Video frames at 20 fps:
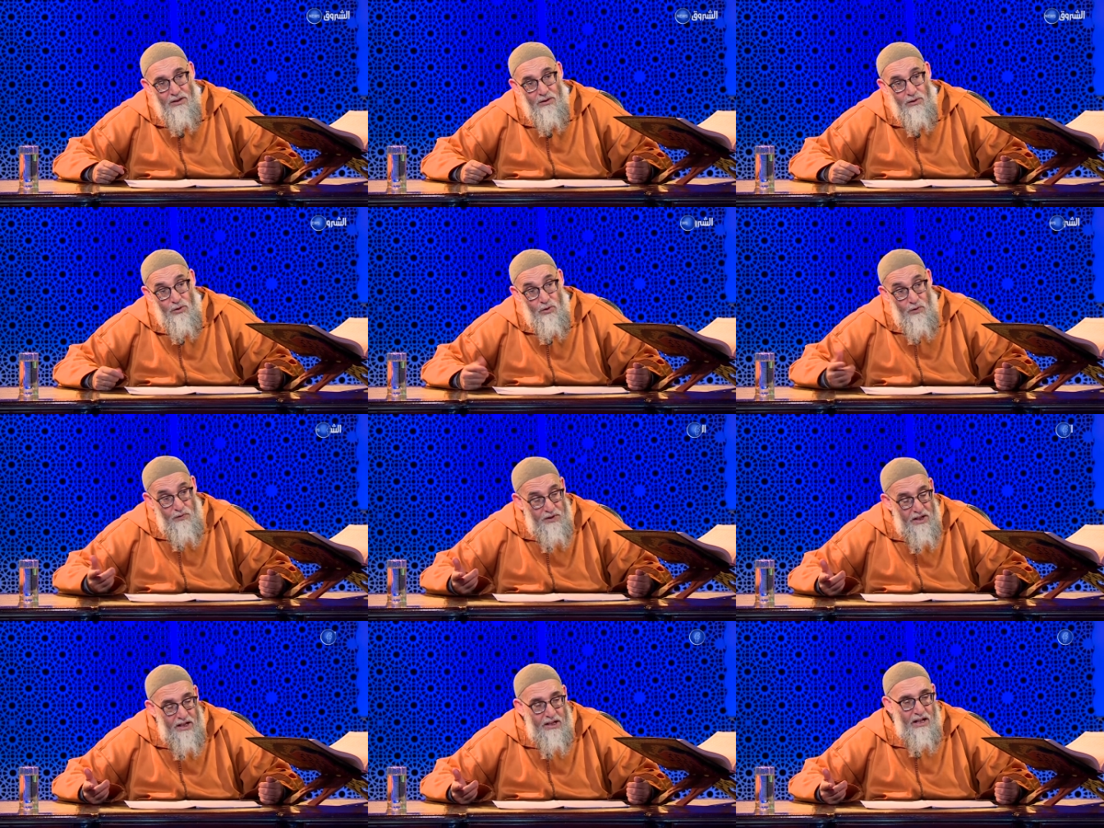
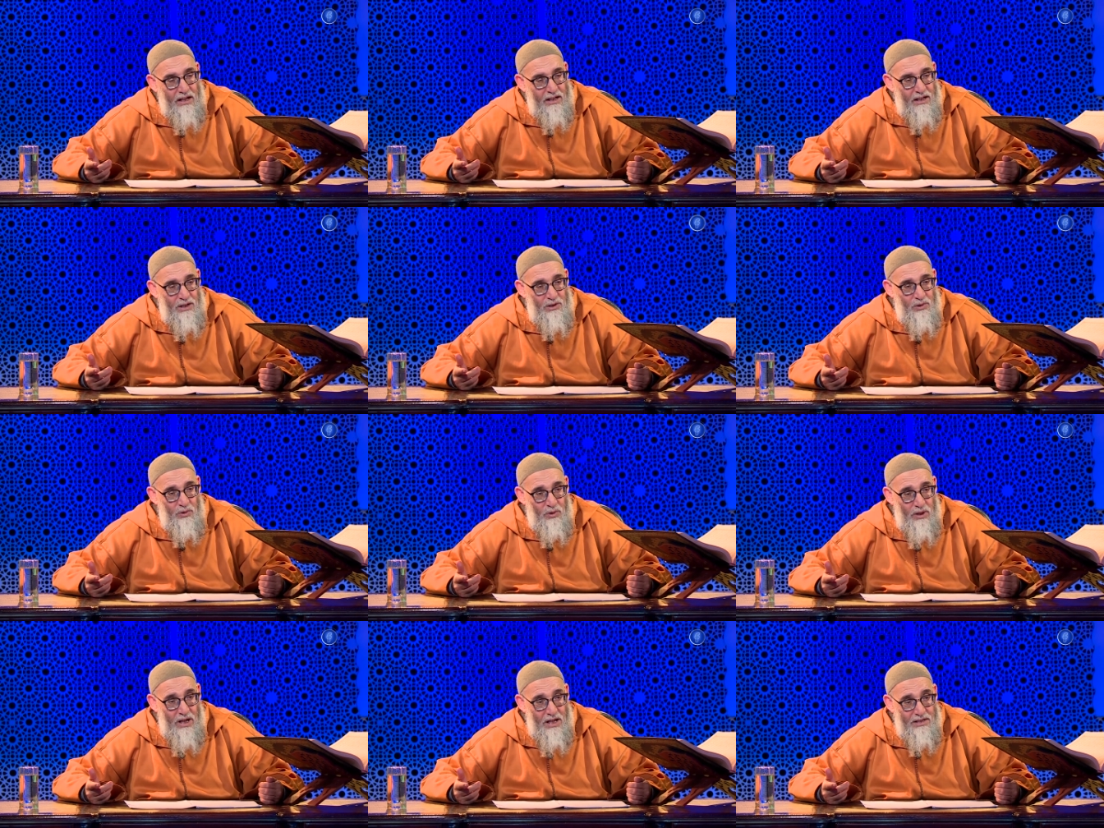شوف كي كان
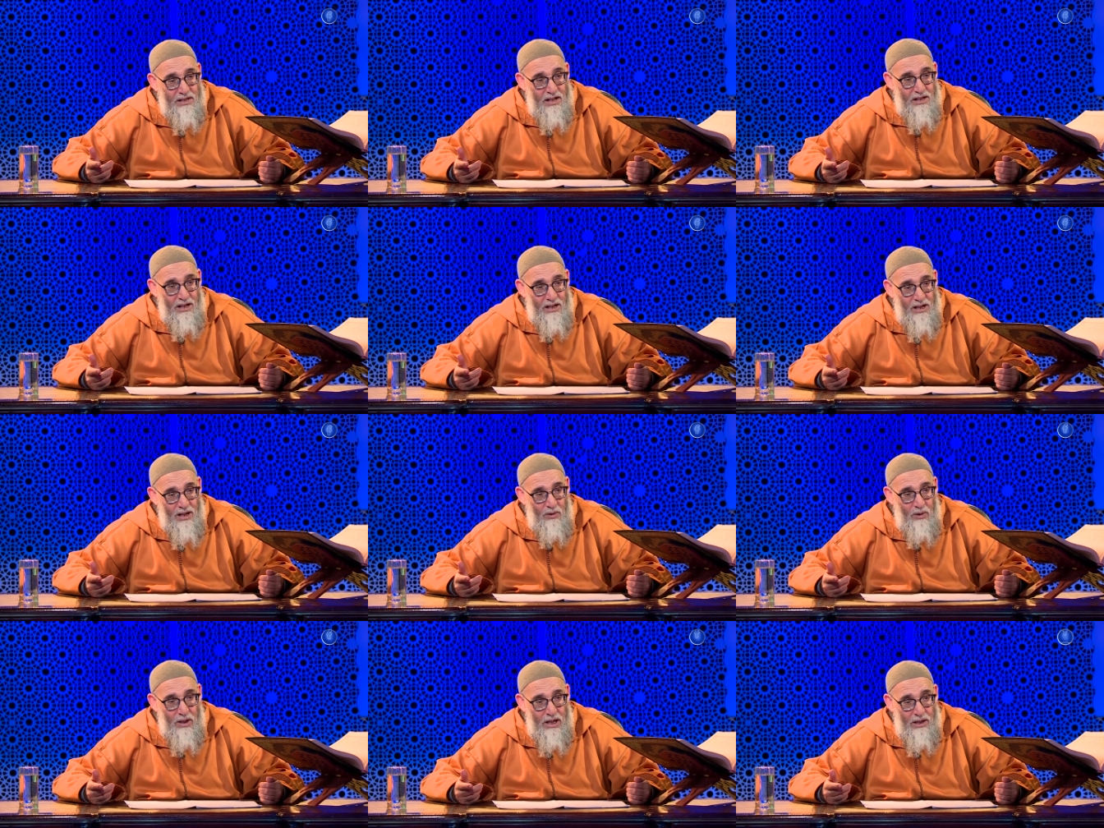رسول الله صلى
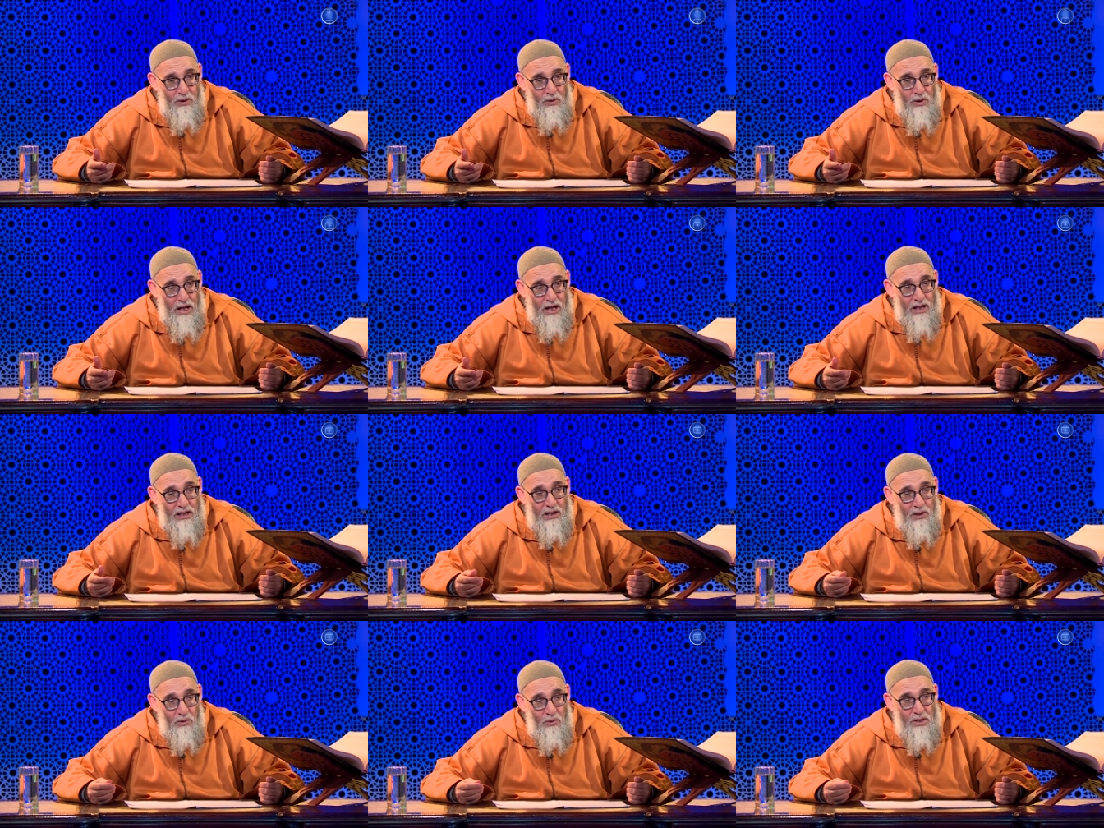الله عليه
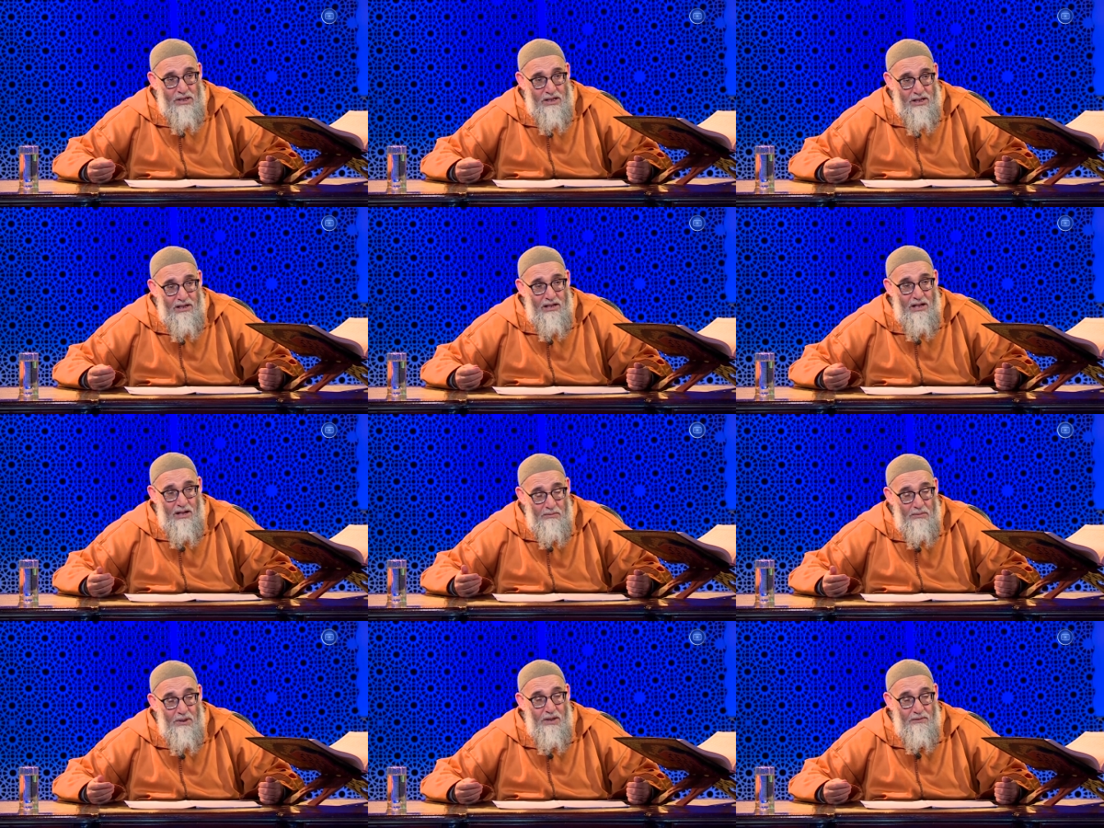وآله
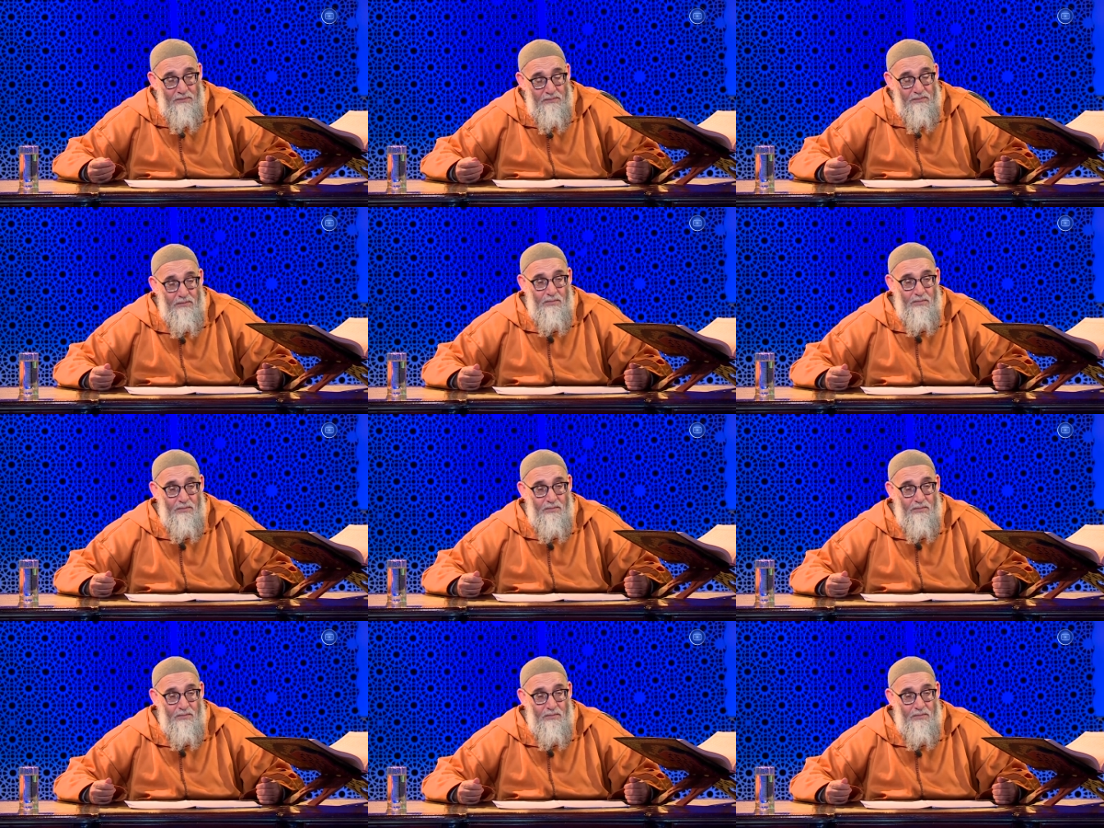وسلم